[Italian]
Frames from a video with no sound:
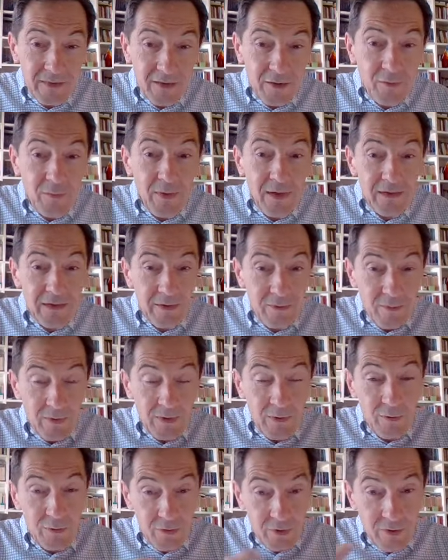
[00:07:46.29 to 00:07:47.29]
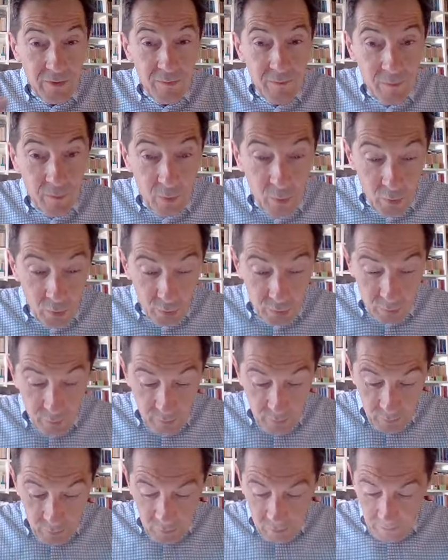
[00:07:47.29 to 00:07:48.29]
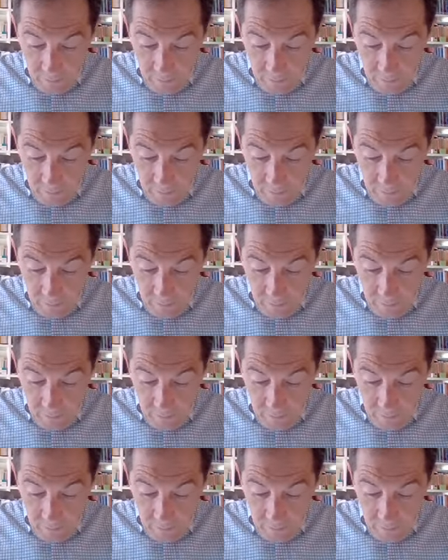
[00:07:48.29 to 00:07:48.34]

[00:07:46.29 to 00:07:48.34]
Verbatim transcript: riguarda qualcosa di molto più